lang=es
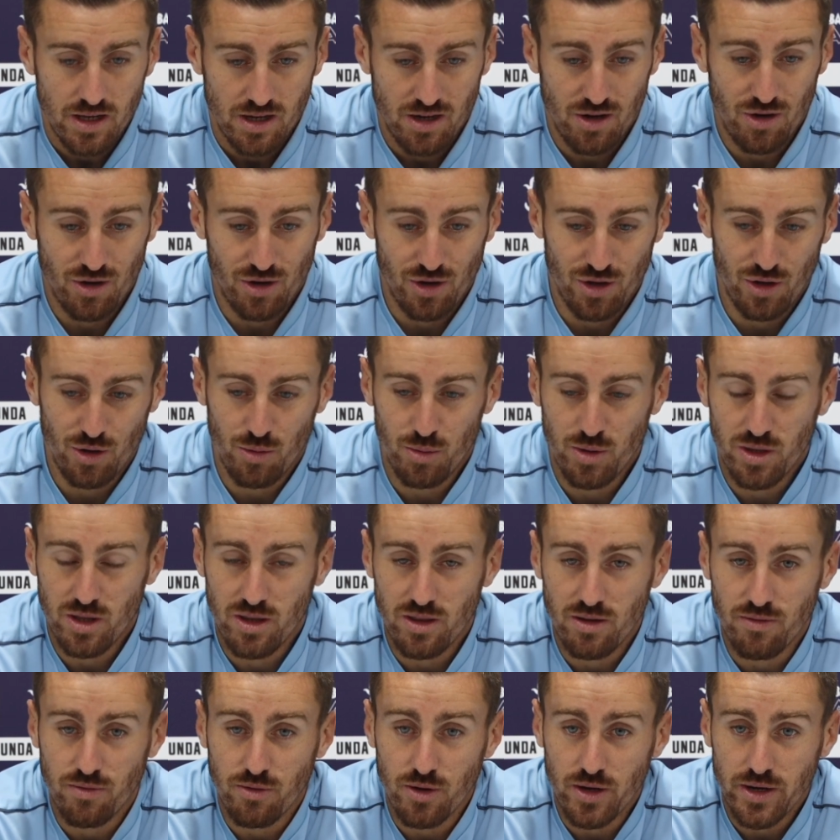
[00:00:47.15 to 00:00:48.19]
lo que yo vi
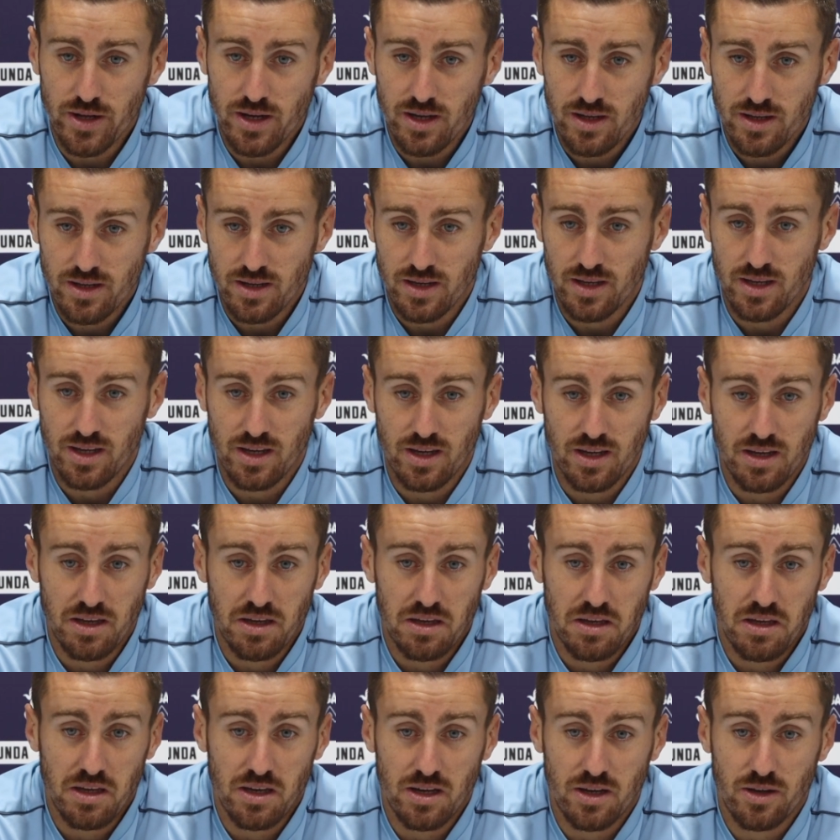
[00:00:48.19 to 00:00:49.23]
desde fuera
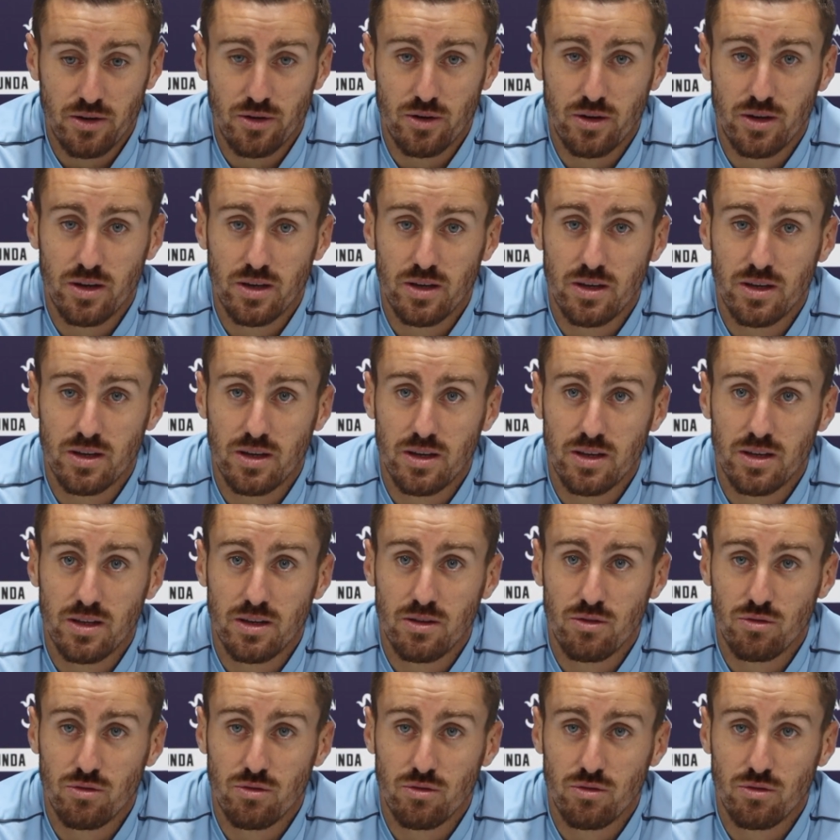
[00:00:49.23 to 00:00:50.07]
y, creo que,